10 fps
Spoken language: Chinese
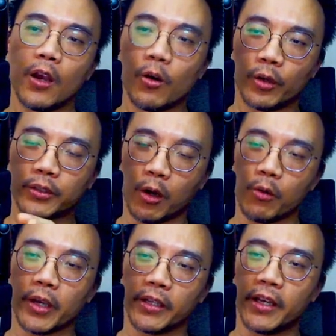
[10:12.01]
我会投
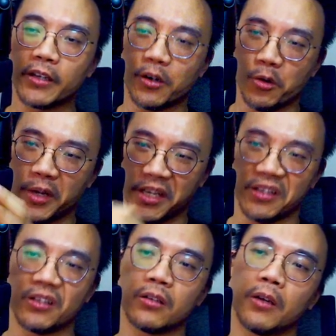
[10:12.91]
给那个会赢
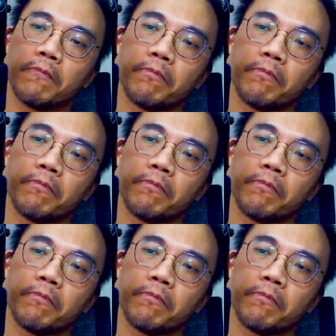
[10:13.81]
的人